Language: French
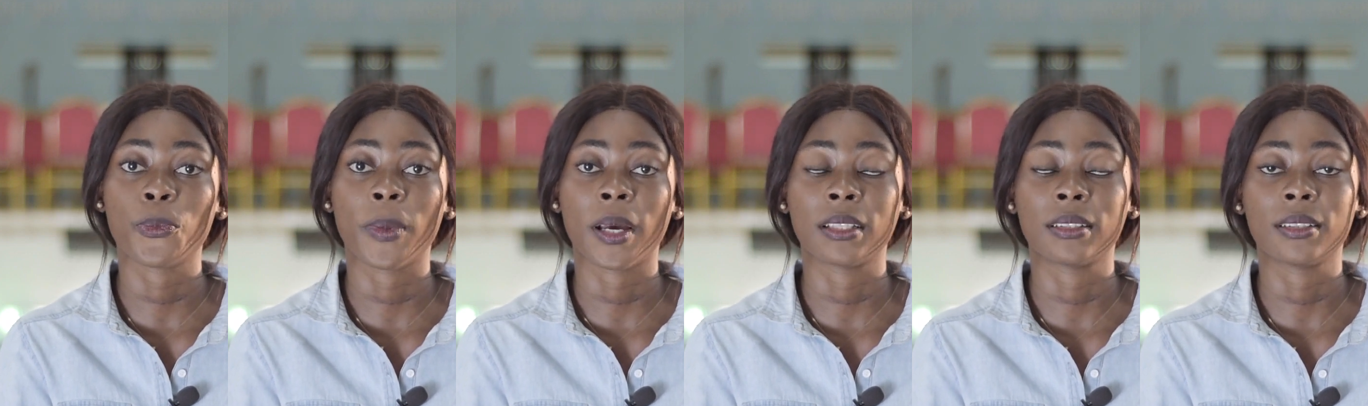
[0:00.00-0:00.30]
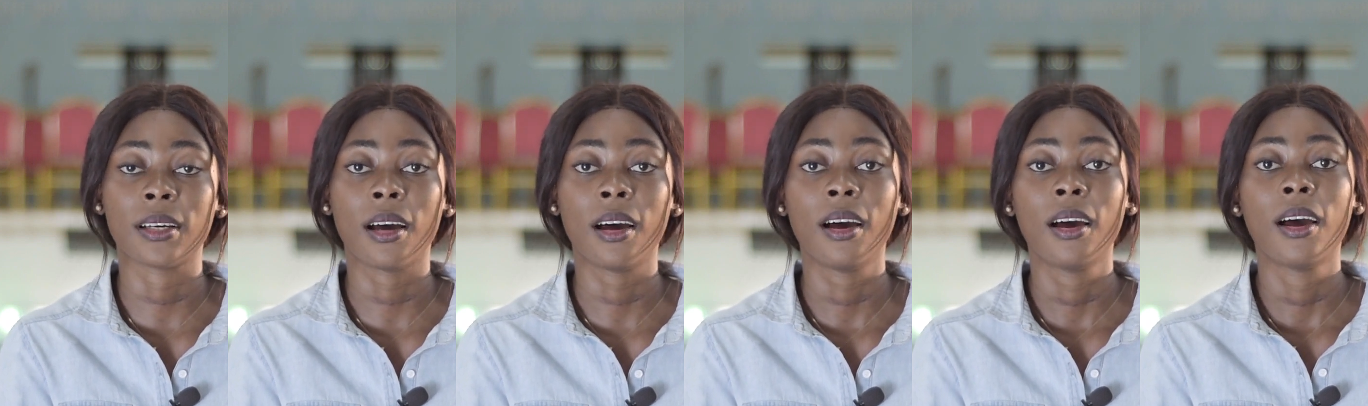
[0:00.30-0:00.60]
le
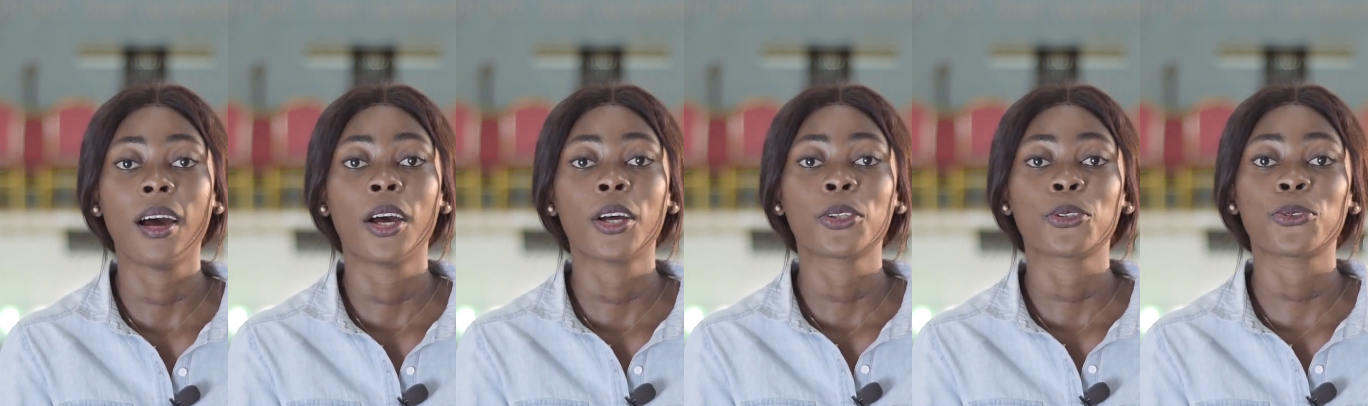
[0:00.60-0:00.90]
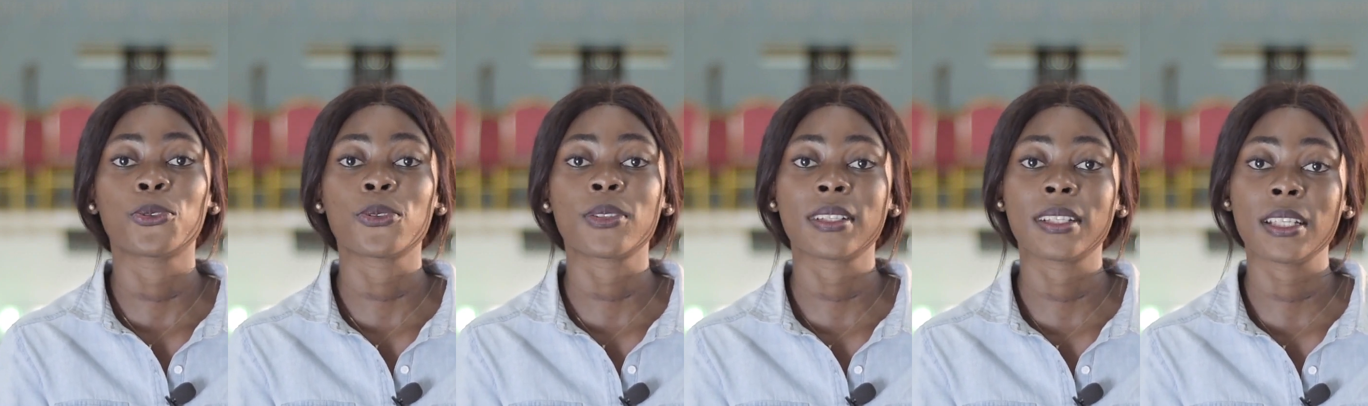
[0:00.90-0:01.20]
matin
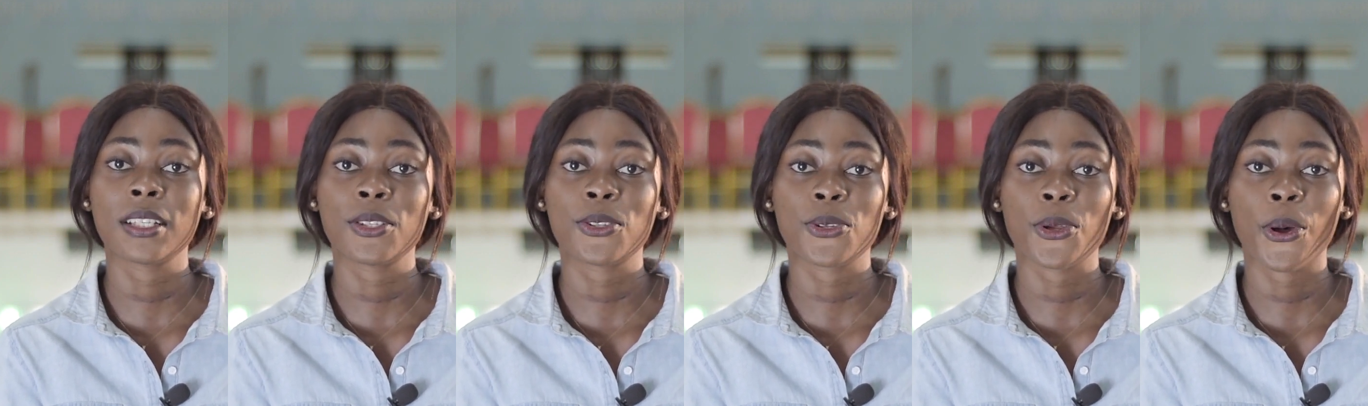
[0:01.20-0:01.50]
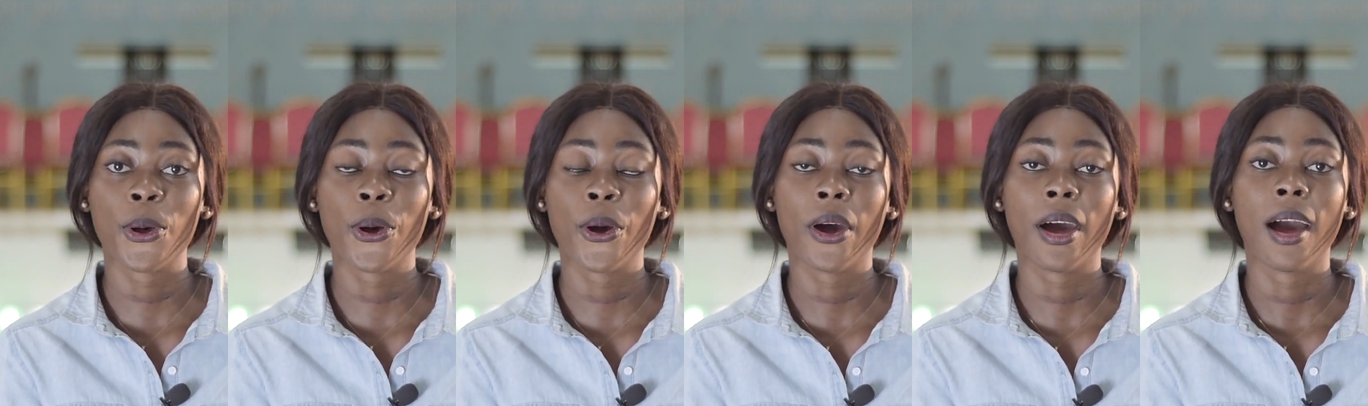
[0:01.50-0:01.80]
de 6h
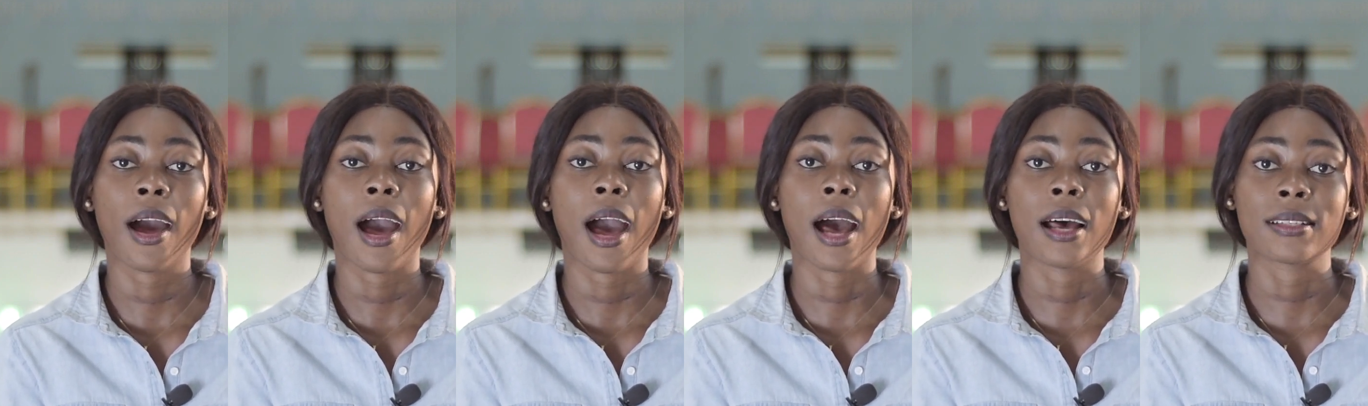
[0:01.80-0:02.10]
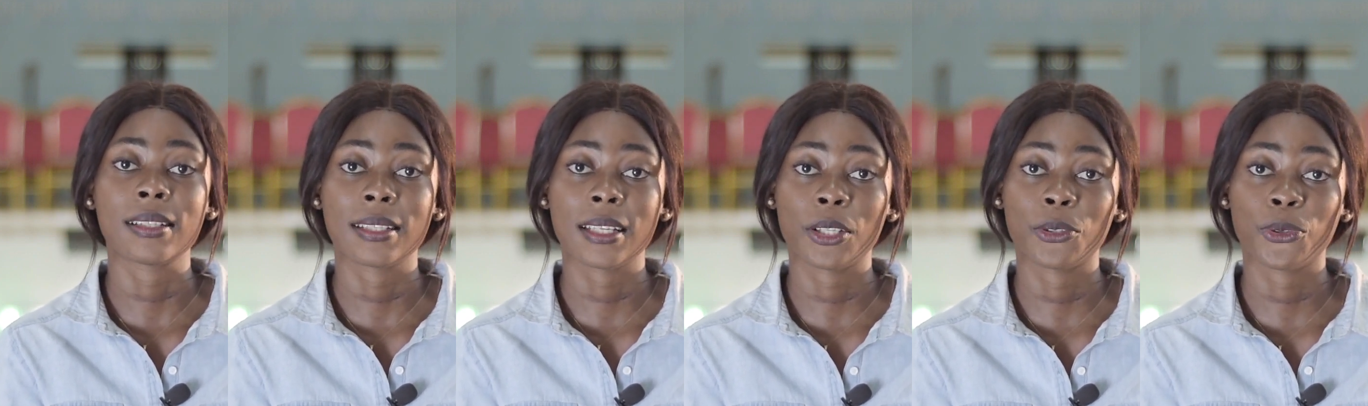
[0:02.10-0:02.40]

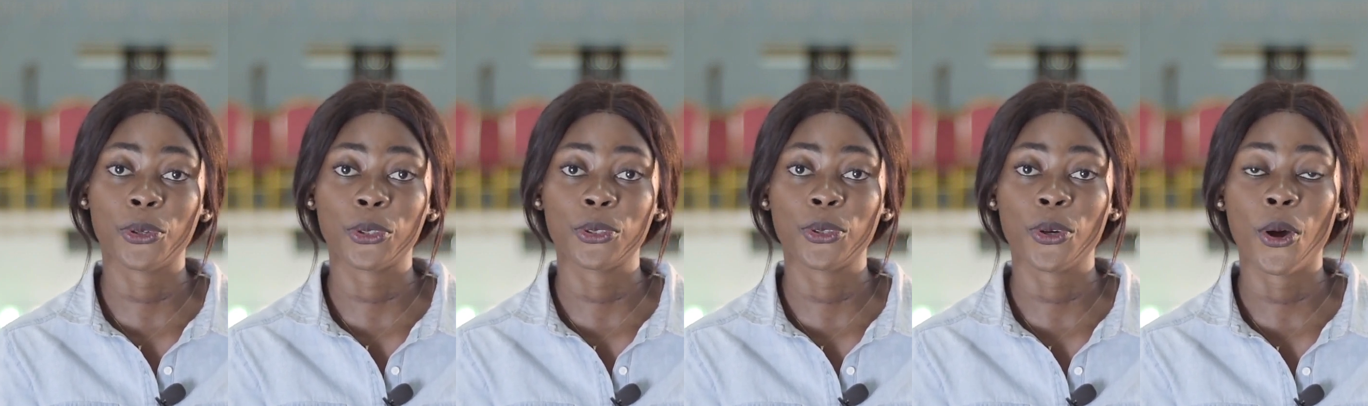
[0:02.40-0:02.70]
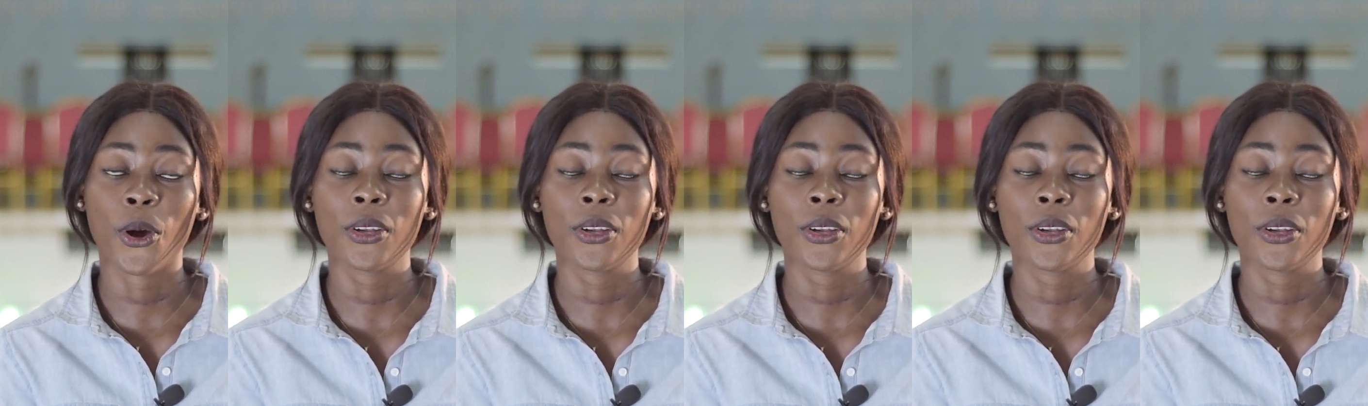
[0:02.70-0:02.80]
à 7h30